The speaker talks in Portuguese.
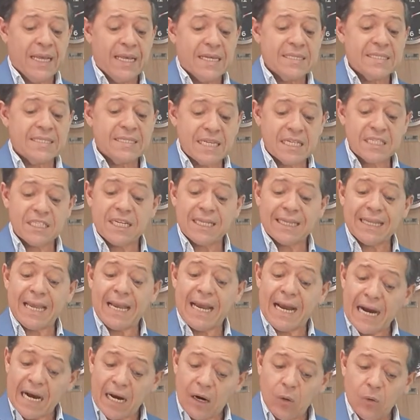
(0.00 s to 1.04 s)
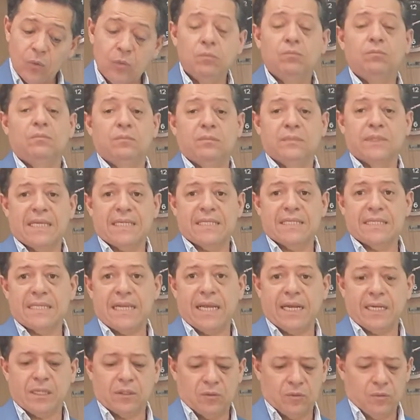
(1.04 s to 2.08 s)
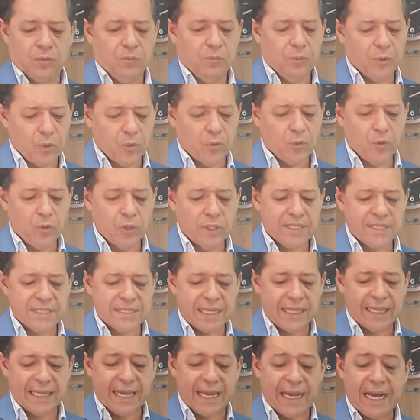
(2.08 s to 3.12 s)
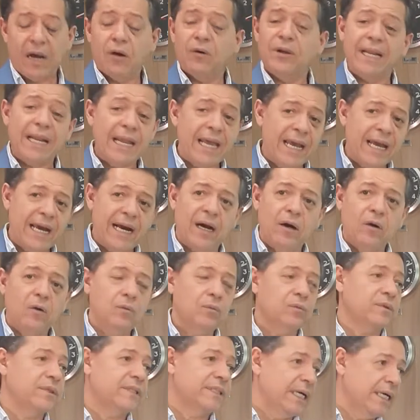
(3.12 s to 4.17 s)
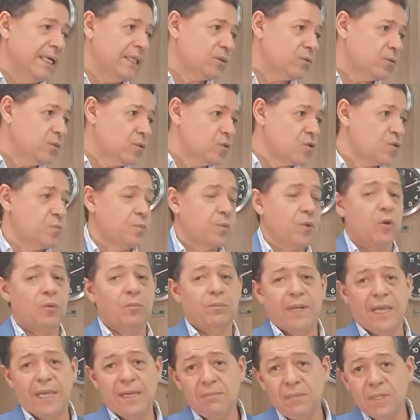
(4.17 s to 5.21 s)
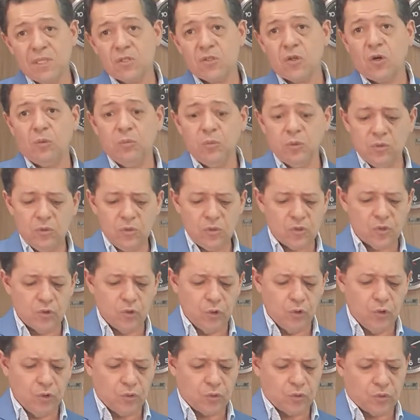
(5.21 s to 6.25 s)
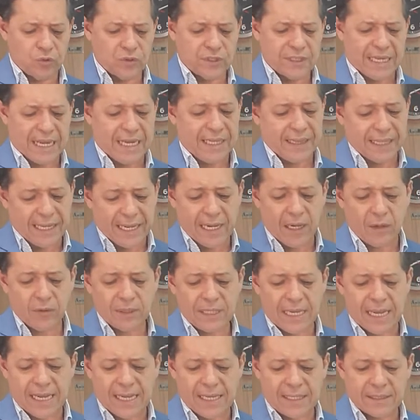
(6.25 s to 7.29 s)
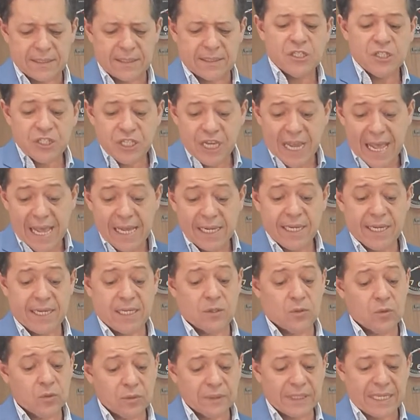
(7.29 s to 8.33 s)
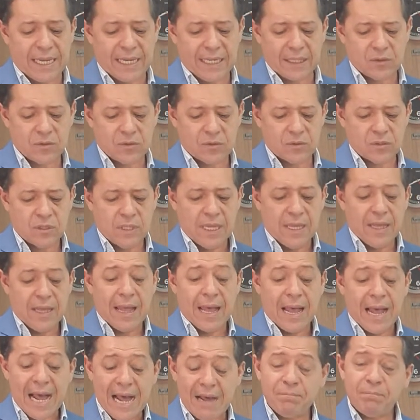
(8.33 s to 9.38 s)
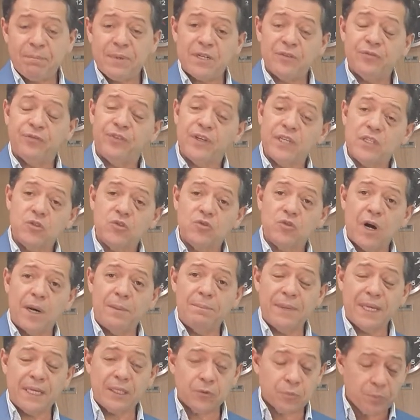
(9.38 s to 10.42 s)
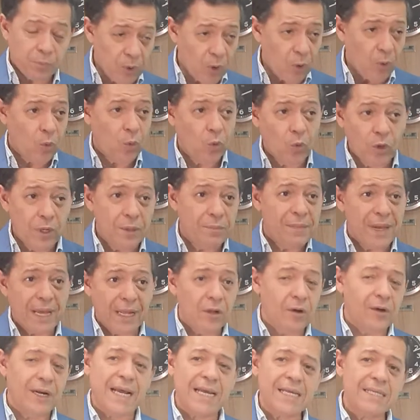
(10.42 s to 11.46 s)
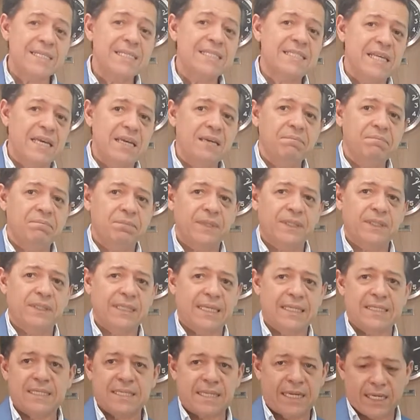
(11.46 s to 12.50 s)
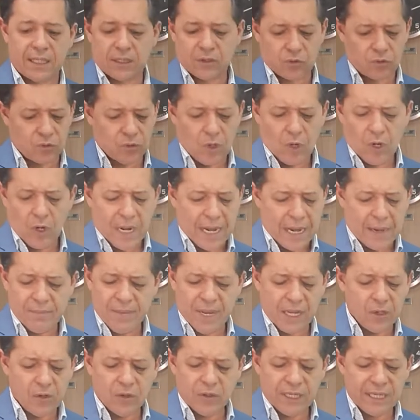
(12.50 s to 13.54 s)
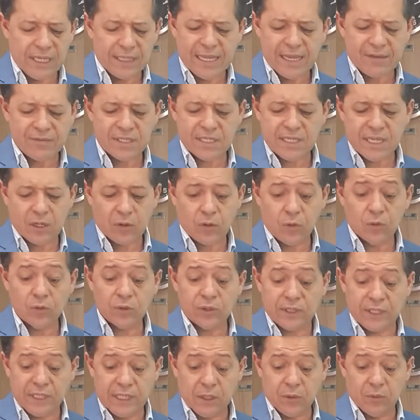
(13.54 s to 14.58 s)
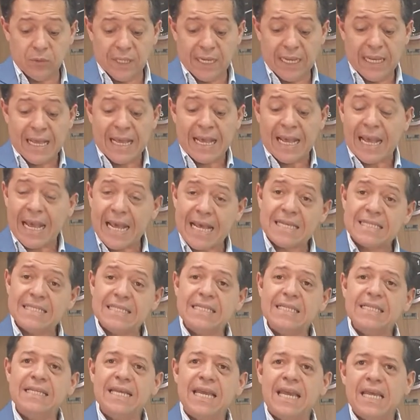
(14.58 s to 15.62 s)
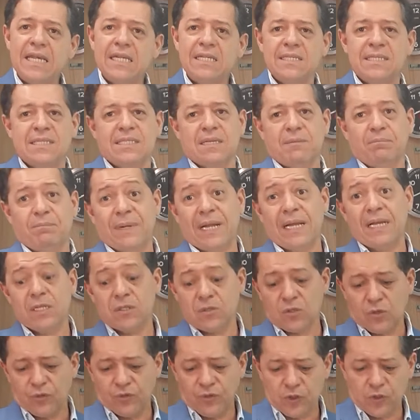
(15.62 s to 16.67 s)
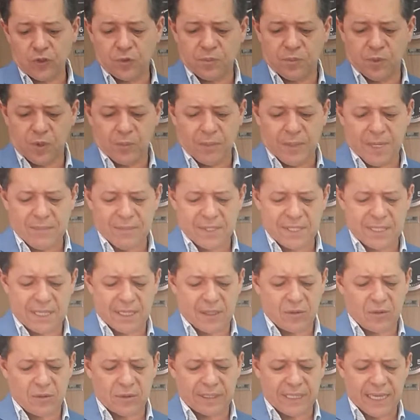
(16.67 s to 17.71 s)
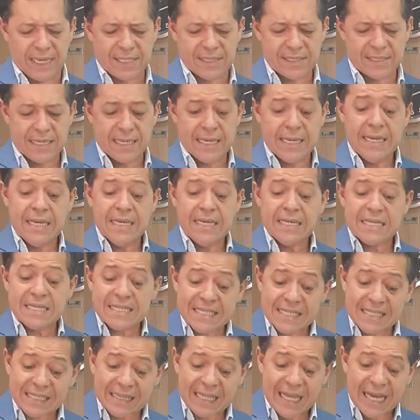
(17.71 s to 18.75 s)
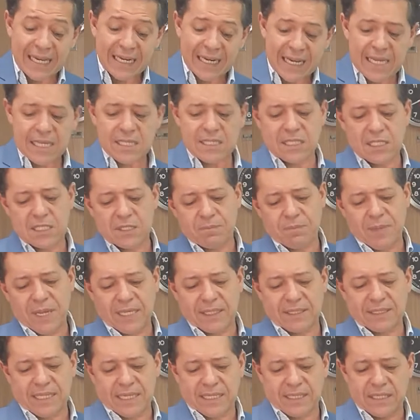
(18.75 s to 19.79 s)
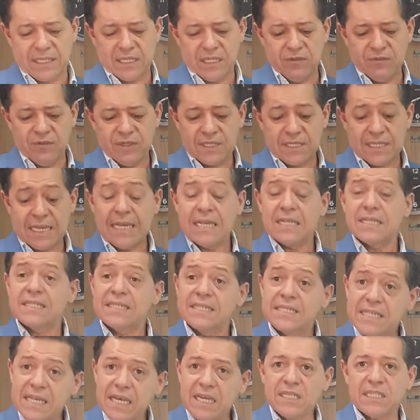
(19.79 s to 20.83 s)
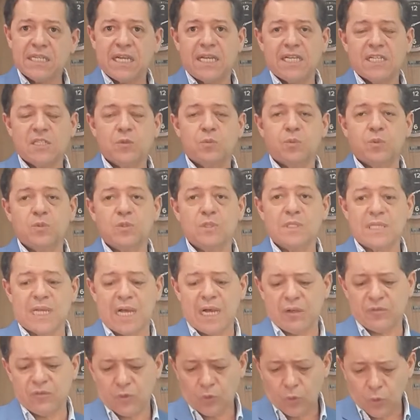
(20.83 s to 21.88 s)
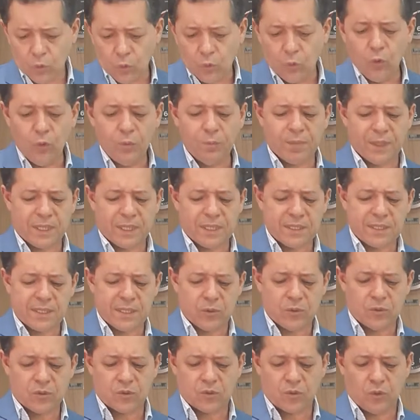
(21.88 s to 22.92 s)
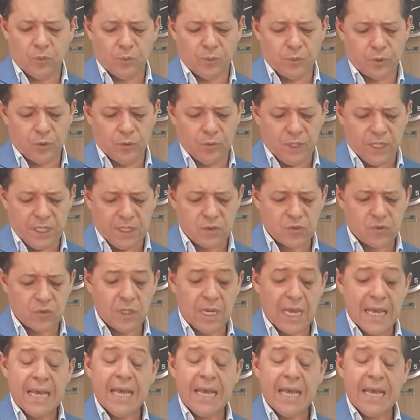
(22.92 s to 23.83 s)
seja leal, tá certo? Procure ser leal e leal tanto nos problemas como nos lucros, tá? Lealdade. Gere resultados aperfeiçoamento, procure melhorar sempre, tá certo? A melhoria deve ser contínua, resiliência para resolver os problemas que acontecem, esclareça expectativas, seja responsável, cumpra seus compromissos,